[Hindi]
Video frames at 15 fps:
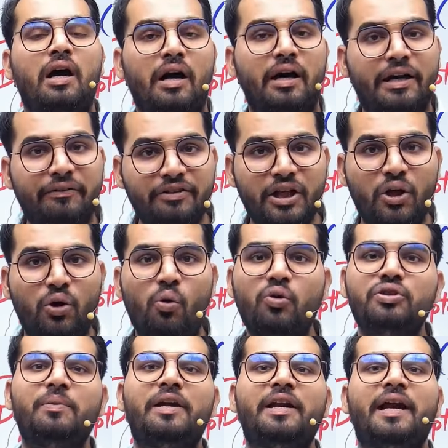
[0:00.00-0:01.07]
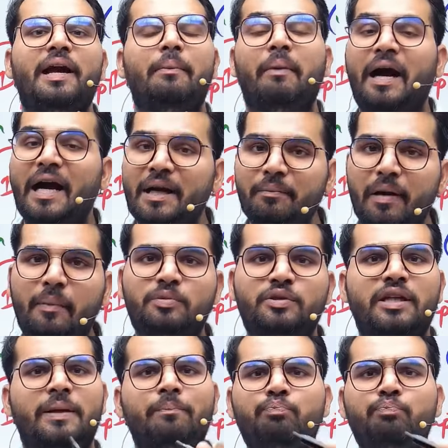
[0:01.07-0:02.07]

रिवीजन नोट्स मिल रहे हैं माइंड मैप्स है